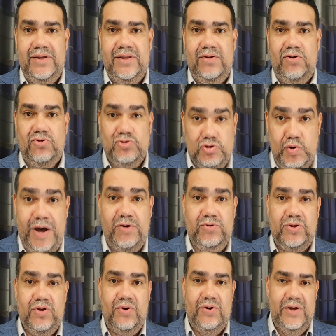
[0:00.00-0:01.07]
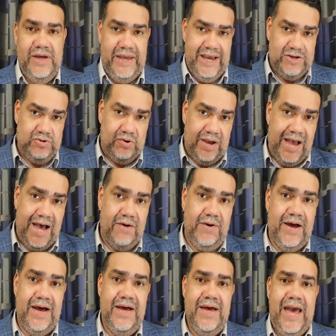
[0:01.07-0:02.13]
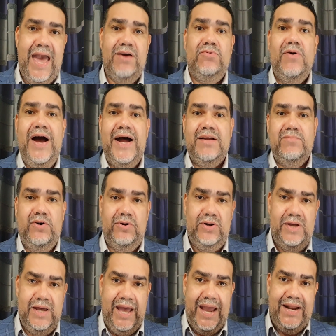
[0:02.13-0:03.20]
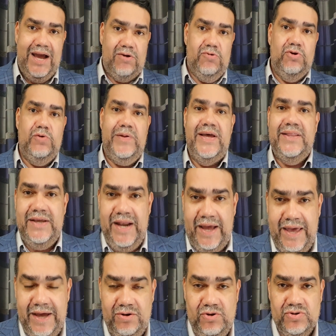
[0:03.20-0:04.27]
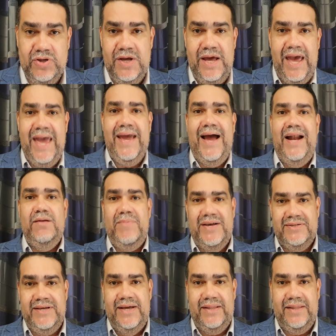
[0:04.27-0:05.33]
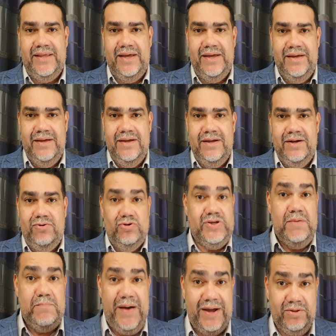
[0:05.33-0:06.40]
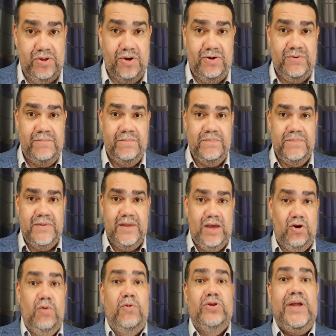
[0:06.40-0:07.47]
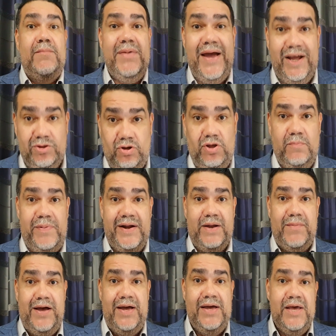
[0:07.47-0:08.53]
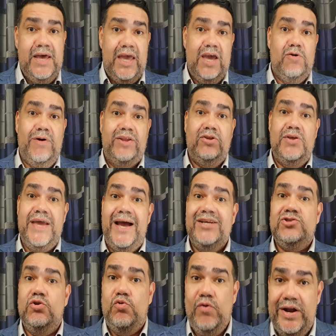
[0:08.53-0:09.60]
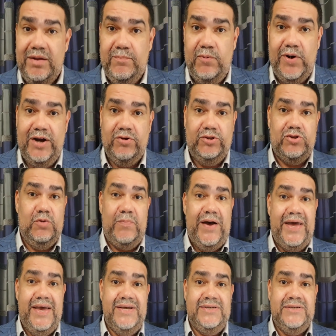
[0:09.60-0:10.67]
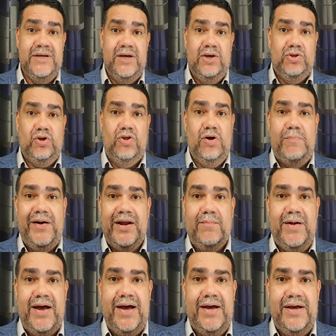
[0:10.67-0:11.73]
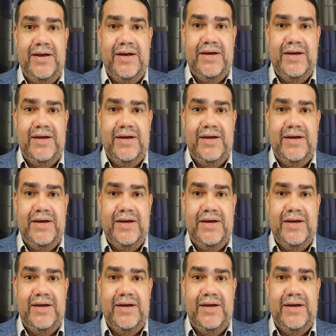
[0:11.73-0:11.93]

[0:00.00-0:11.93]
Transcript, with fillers: con su auto que chocaba en un árbol en la curva de Tinajeros en Albacete. Nos impactó, como también a todo Panamá, y cuando llega su cuerpo a nuestro país, todo Panamá